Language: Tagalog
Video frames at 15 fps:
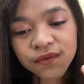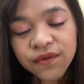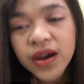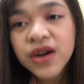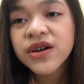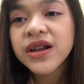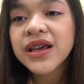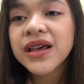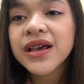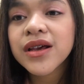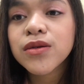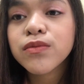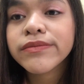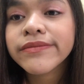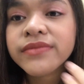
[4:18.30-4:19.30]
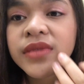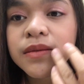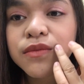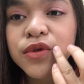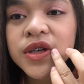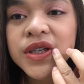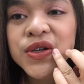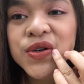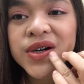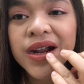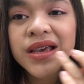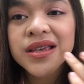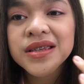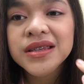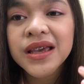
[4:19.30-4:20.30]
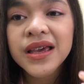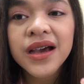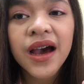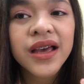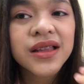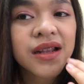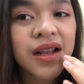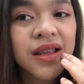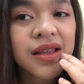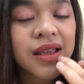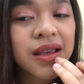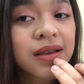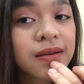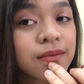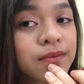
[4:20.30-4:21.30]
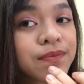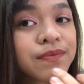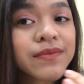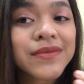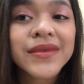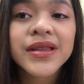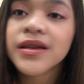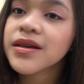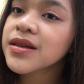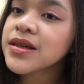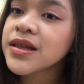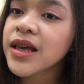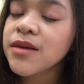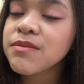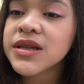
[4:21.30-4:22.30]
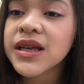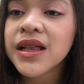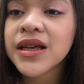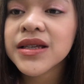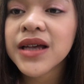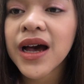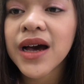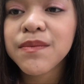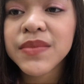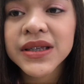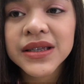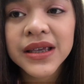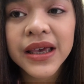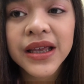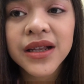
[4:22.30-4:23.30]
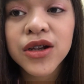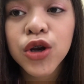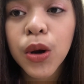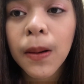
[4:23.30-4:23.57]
very moisturizing, hydrating. Same sila sa Happy Skin.